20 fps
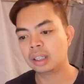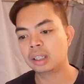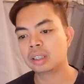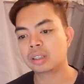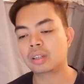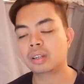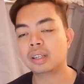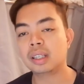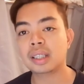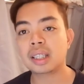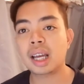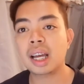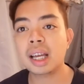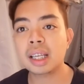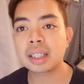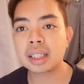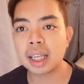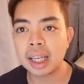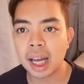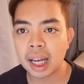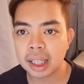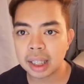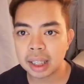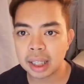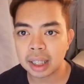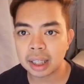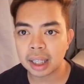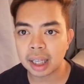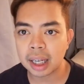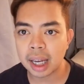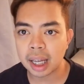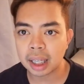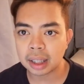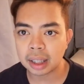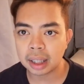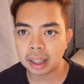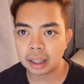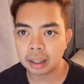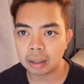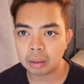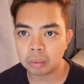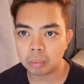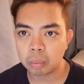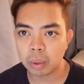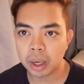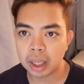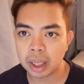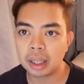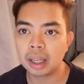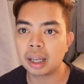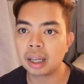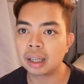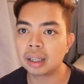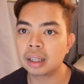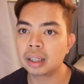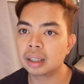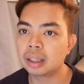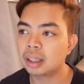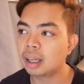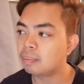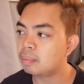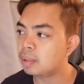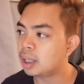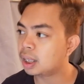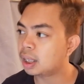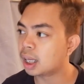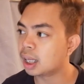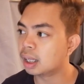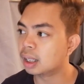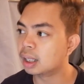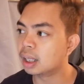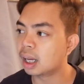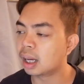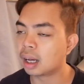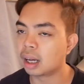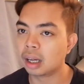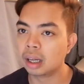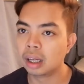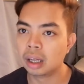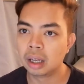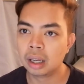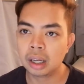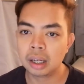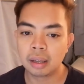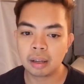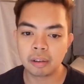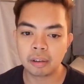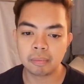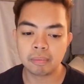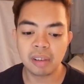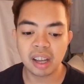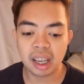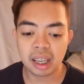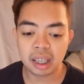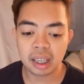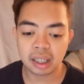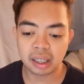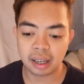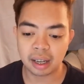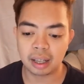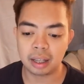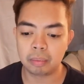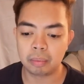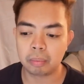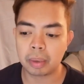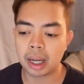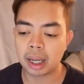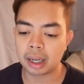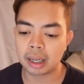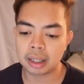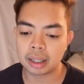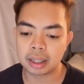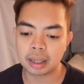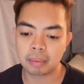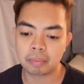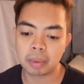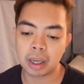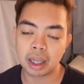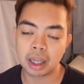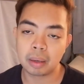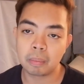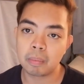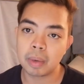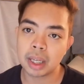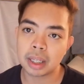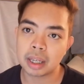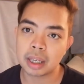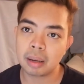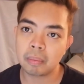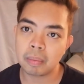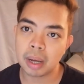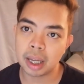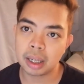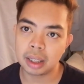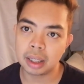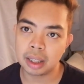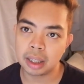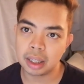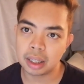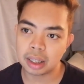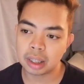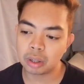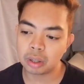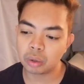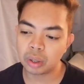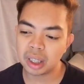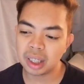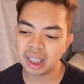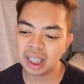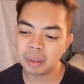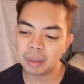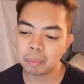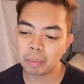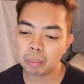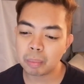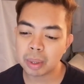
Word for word: So, isa sa nakikita nating pwedeng gamitin na vehicle para sa pag-invest ng money is yung hindi mo